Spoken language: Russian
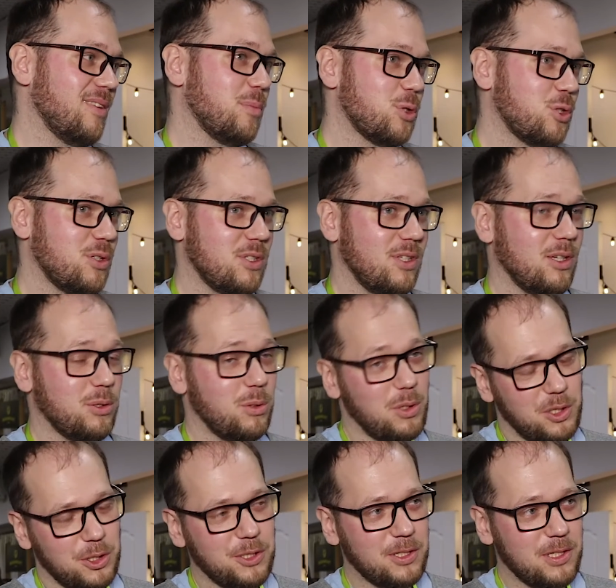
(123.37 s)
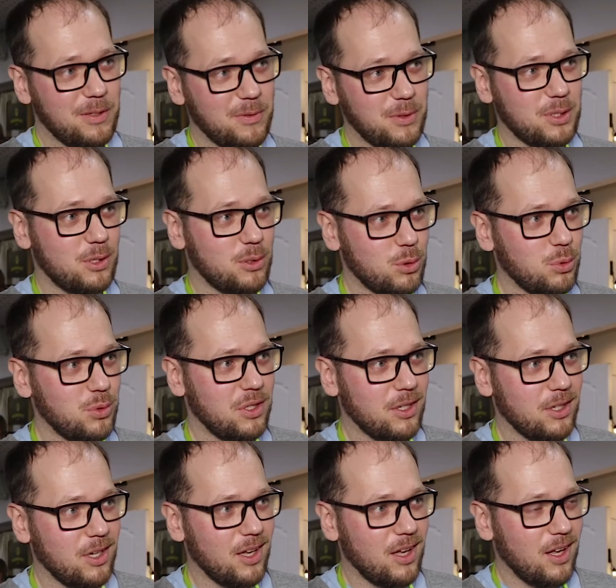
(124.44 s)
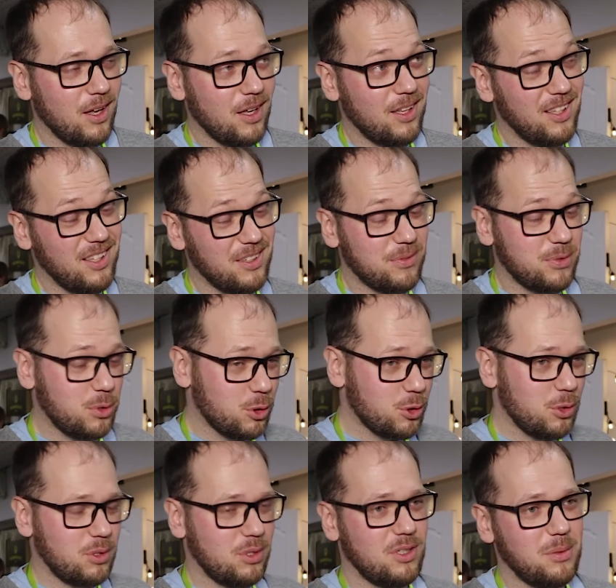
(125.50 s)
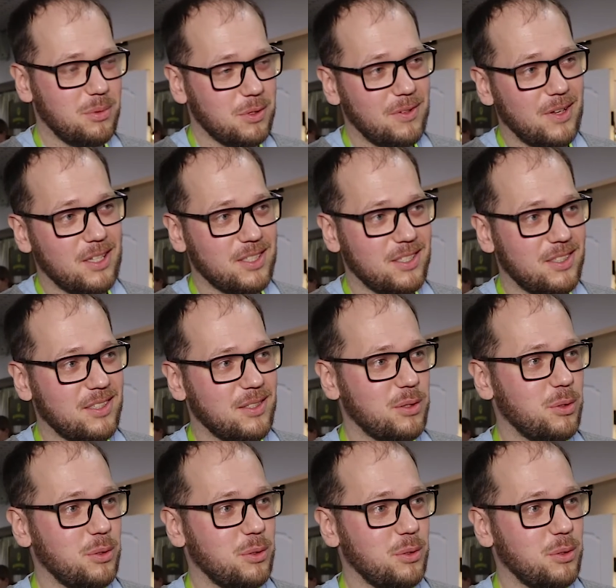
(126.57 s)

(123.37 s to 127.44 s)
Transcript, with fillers: может сделать только счастливый сотрудник и все, что с этим связано.